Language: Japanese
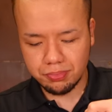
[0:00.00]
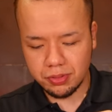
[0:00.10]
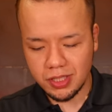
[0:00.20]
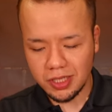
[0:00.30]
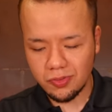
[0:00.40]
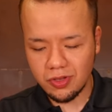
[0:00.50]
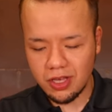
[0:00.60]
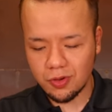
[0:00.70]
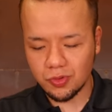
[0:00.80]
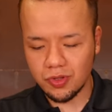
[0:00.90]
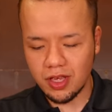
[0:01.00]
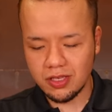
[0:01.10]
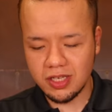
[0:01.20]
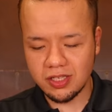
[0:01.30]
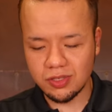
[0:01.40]
豚のね、この
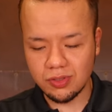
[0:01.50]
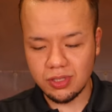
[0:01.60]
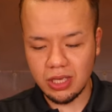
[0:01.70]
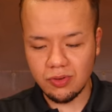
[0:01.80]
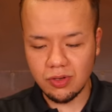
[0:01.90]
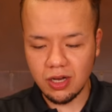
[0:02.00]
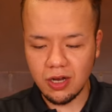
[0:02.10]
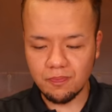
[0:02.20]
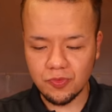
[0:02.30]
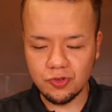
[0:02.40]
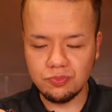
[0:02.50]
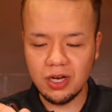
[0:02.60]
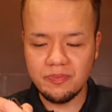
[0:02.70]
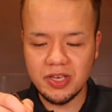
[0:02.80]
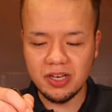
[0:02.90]
エキスっていうか、
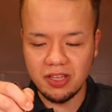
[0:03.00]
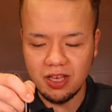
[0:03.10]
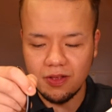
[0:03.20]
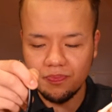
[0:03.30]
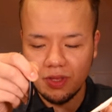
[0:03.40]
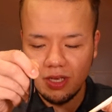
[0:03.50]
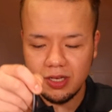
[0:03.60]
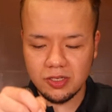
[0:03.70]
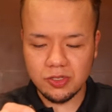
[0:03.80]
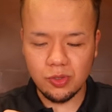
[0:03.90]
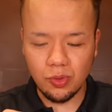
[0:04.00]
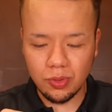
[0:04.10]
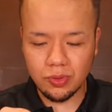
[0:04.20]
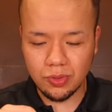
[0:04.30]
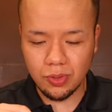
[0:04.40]
旨味がね、
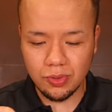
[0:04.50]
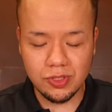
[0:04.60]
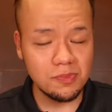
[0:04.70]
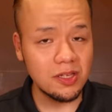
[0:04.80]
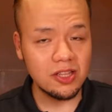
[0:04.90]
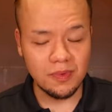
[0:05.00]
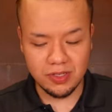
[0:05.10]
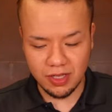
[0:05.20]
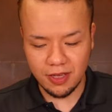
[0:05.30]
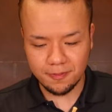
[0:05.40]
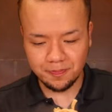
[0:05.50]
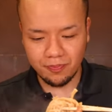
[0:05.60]
相当詰まってますね。